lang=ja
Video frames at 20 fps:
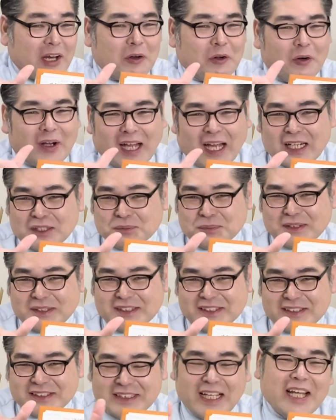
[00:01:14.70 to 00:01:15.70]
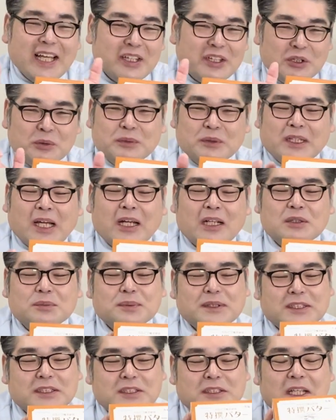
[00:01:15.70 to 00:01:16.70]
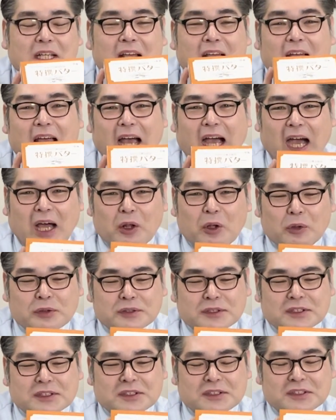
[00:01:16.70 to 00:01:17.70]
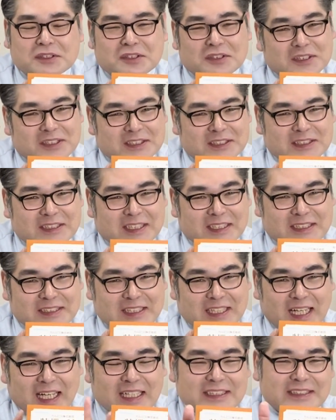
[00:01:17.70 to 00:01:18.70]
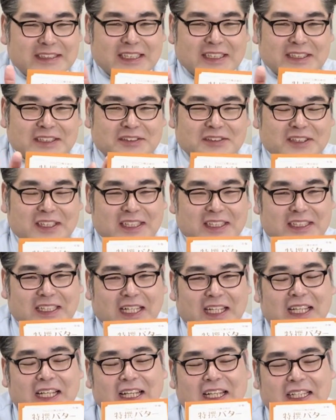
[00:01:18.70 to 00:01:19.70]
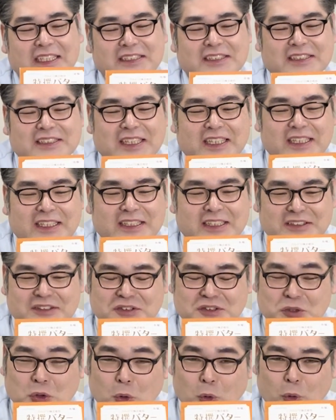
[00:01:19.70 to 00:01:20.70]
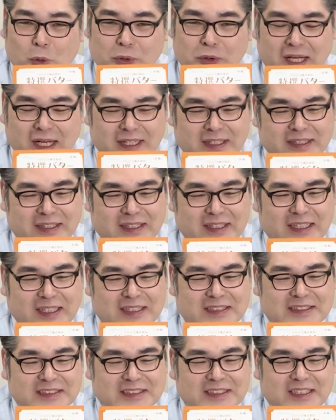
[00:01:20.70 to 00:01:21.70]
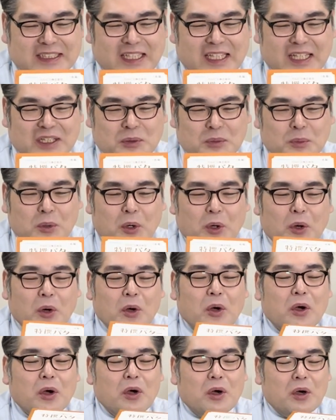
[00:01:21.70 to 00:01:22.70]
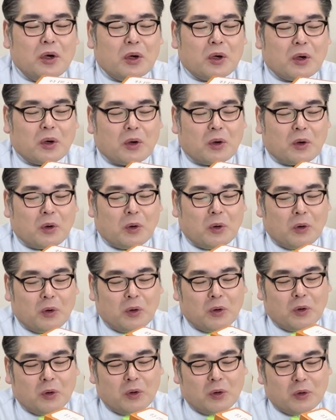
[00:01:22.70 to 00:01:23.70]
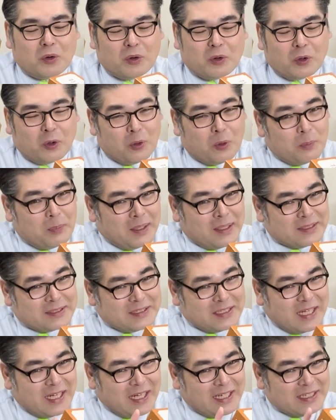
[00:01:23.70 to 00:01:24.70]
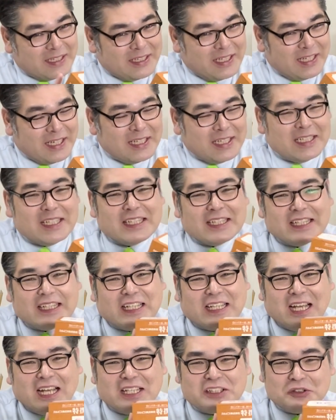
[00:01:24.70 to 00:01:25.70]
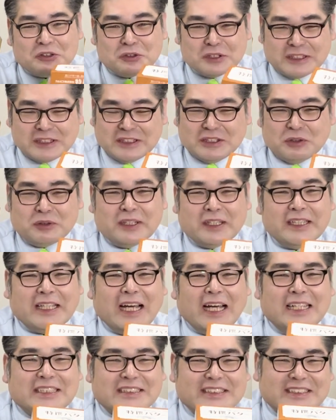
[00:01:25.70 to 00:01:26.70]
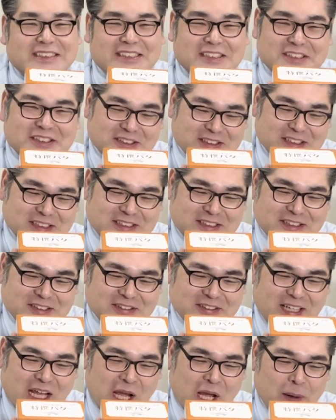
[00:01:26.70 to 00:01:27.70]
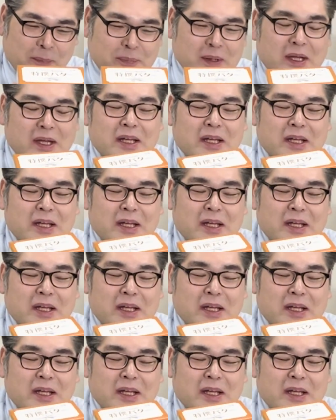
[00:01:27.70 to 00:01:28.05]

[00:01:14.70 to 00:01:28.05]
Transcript: の、カルピスですね。飲むカルピス。あれを作る時にできた材料からね、作られてるそうなんですけども、このバターね、意外といいお値段するんですよね。